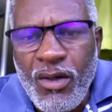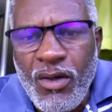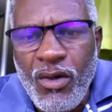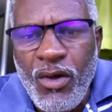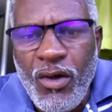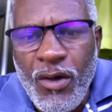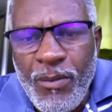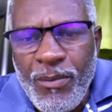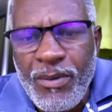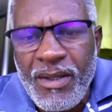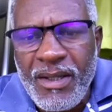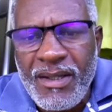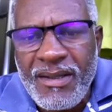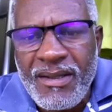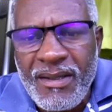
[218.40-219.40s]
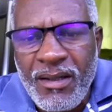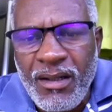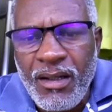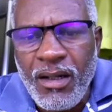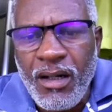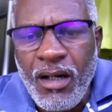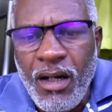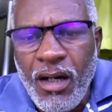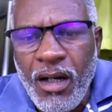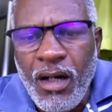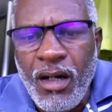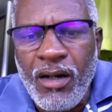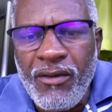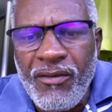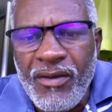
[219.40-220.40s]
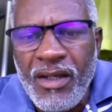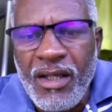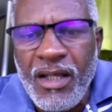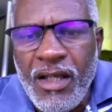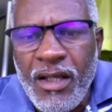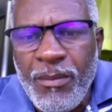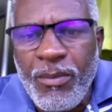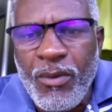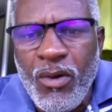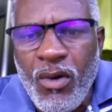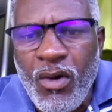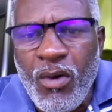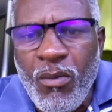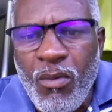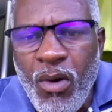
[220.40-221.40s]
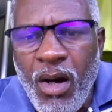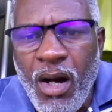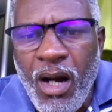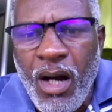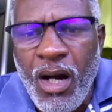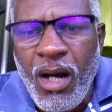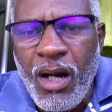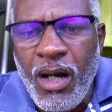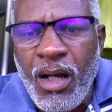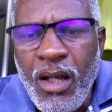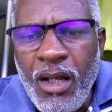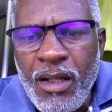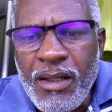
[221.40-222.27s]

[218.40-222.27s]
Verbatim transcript: Le puissant fit pour moi